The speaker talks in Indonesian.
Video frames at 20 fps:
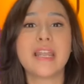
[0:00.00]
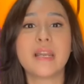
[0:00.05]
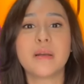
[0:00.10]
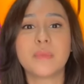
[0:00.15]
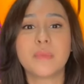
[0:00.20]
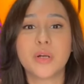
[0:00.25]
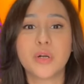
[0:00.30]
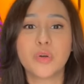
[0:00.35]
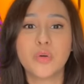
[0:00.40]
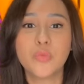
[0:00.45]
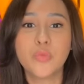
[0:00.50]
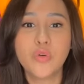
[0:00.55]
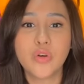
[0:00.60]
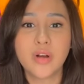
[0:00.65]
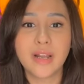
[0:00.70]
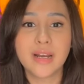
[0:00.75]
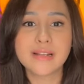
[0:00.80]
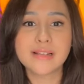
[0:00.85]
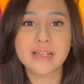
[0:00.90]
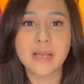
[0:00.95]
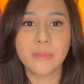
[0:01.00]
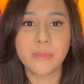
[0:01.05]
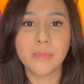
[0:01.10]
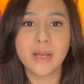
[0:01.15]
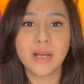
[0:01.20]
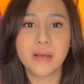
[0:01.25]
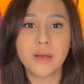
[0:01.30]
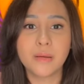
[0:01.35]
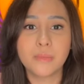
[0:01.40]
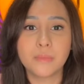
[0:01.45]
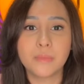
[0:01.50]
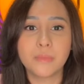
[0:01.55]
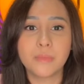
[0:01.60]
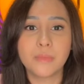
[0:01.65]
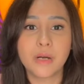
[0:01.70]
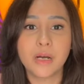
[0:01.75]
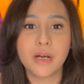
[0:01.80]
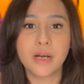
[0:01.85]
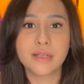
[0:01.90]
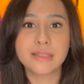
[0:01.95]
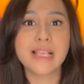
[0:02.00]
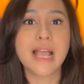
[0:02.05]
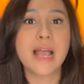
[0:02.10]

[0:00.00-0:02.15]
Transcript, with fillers: dan berhubungan sama eh,